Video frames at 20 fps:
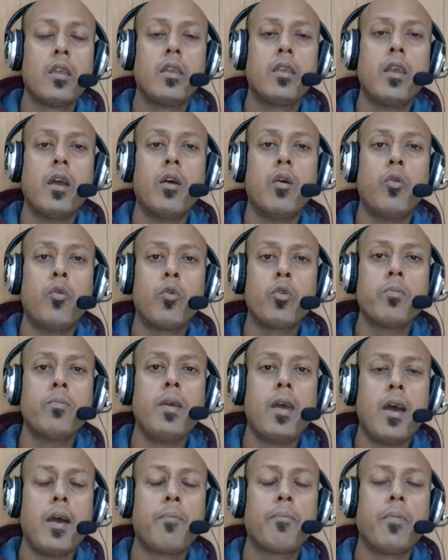या और मैं
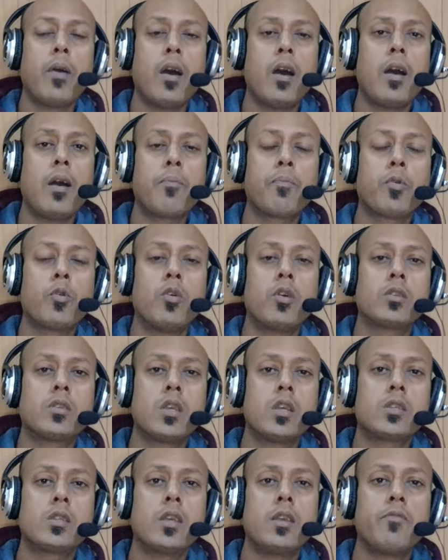आप आपको
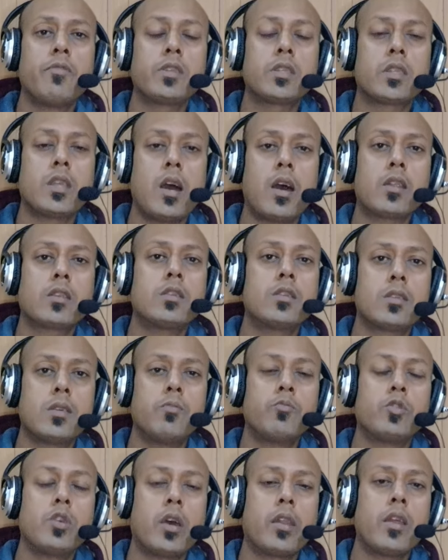अच्छे से विस्तार से
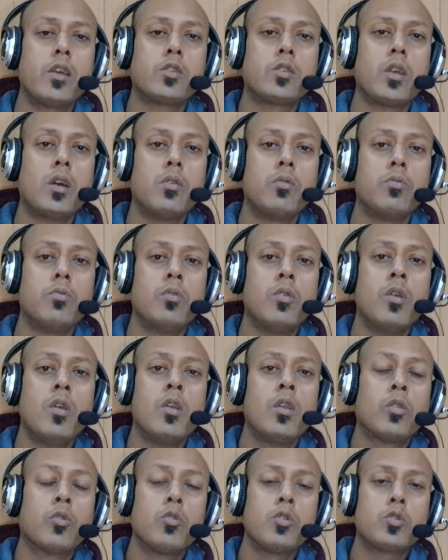समझाना चाहूँ
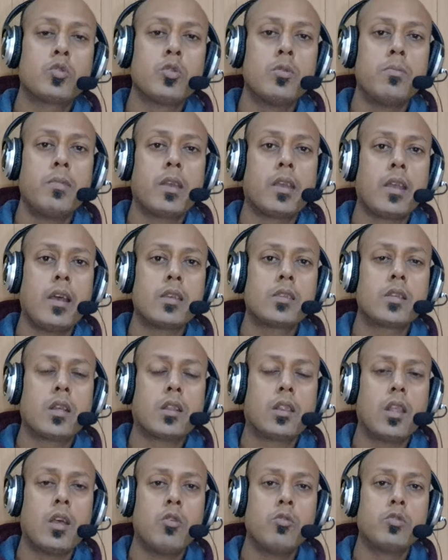तो इसको मैं कह
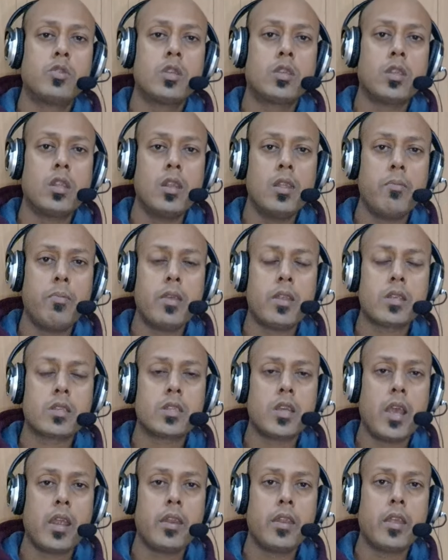सकता हूँ जितनी भी
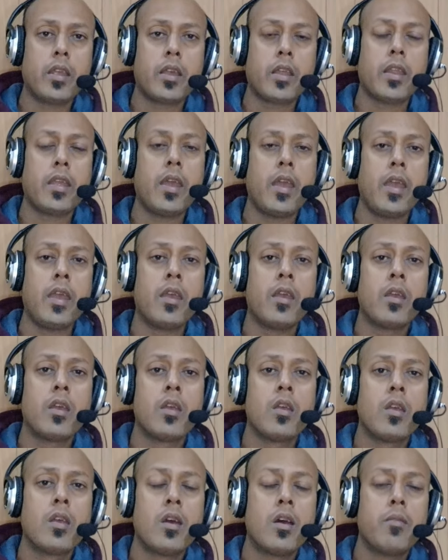रासायनिक क्रियाएँ
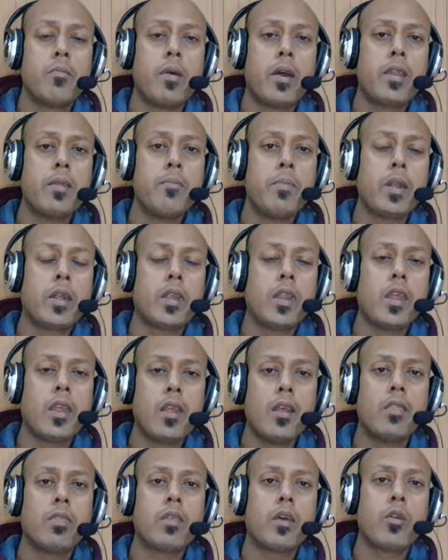हमारी मिट्टी के
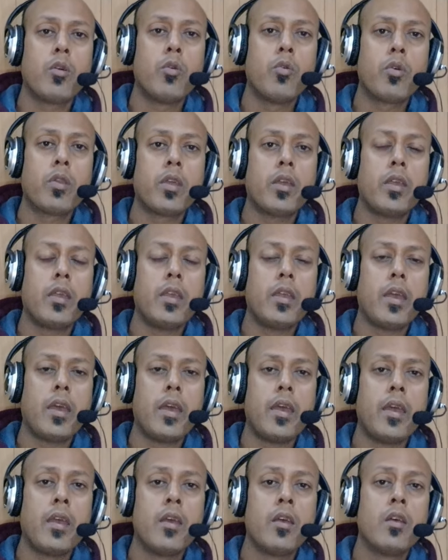अंदर हो रही
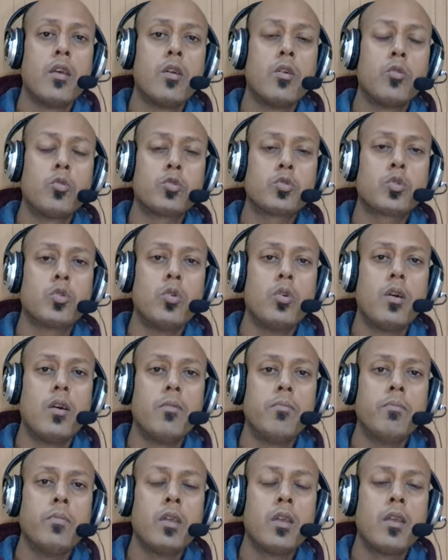है उसको
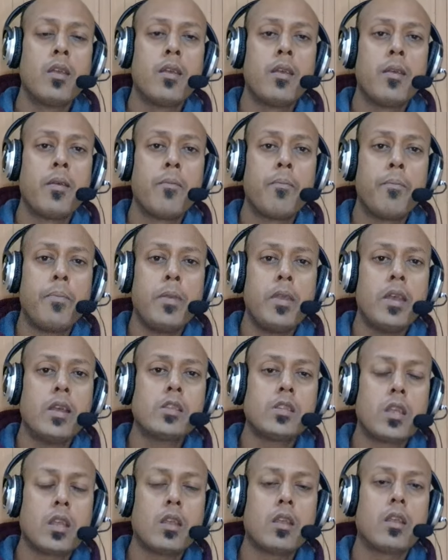हम
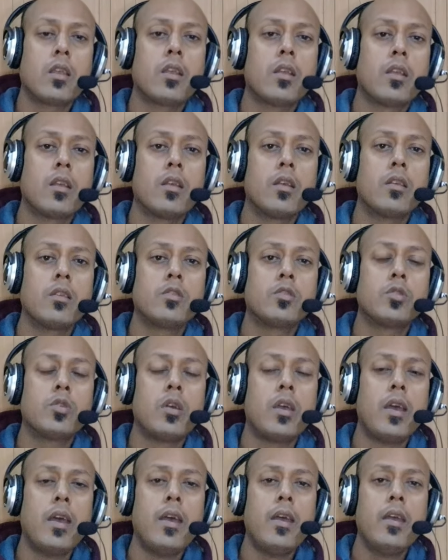पीएच जो
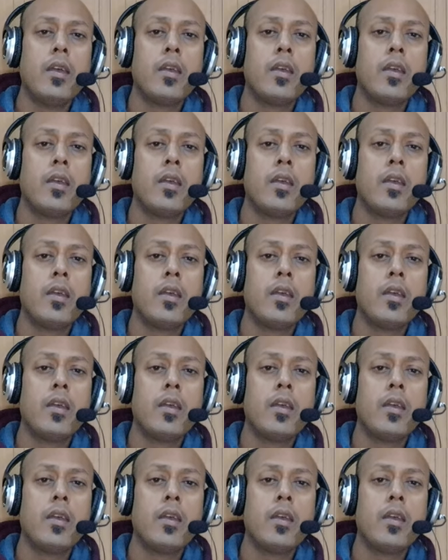है